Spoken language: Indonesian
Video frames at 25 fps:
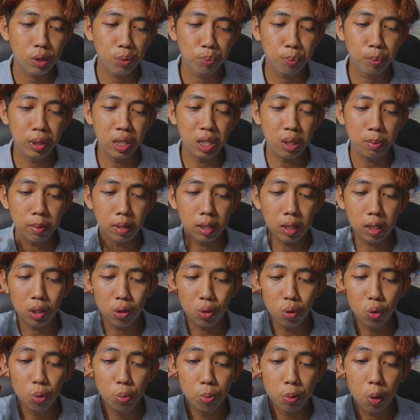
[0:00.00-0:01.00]
Spiderman
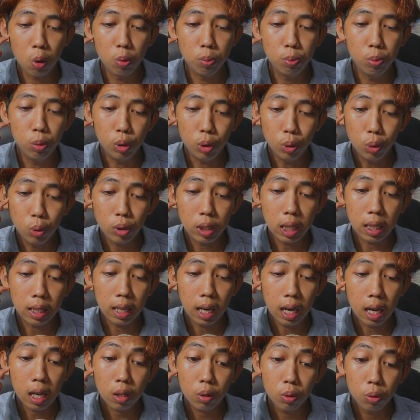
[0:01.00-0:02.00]
itu mau bunuh
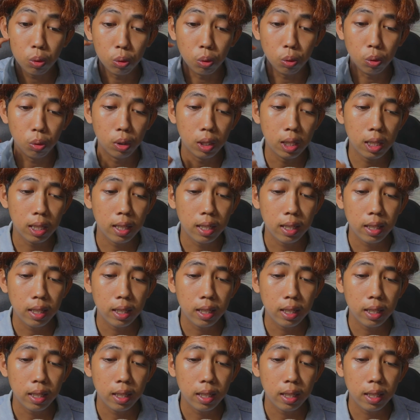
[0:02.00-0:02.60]
kakak aku.